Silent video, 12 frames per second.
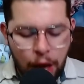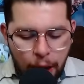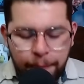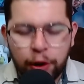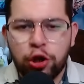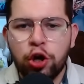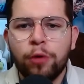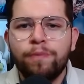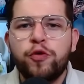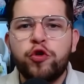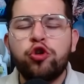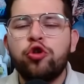Pero digo,
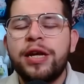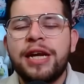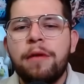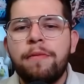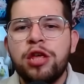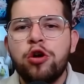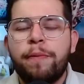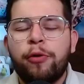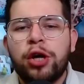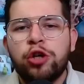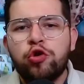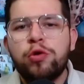yo estoy en el medio
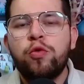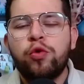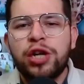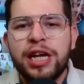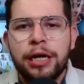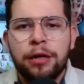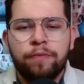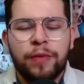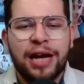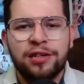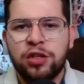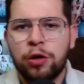porque yo en un reel,
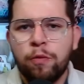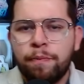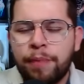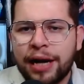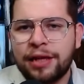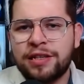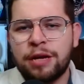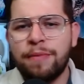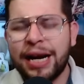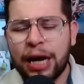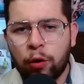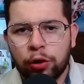hace un par de
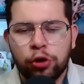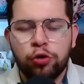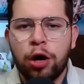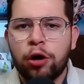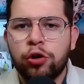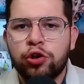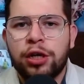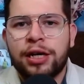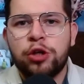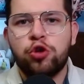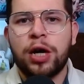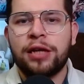semanas, cuando dio a conocer
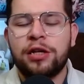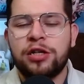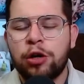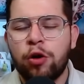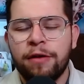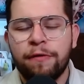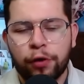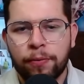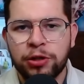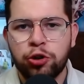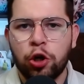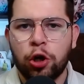Nacho Castellano la
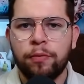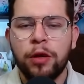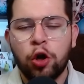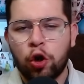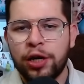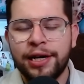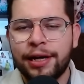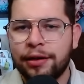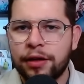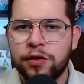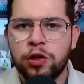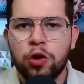información, colega de
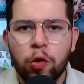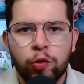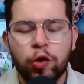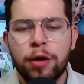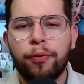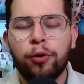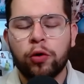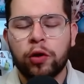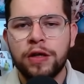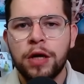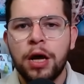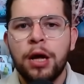351
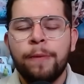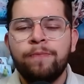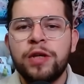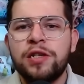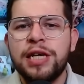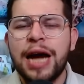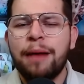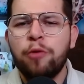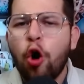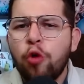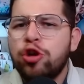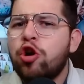Deportes, decía,
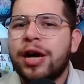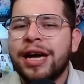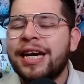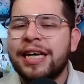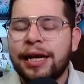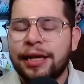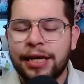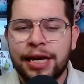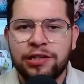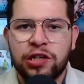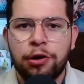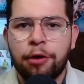obvio que es jerarquía
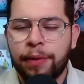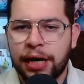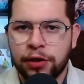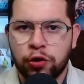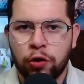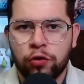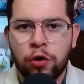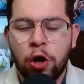se Palacios,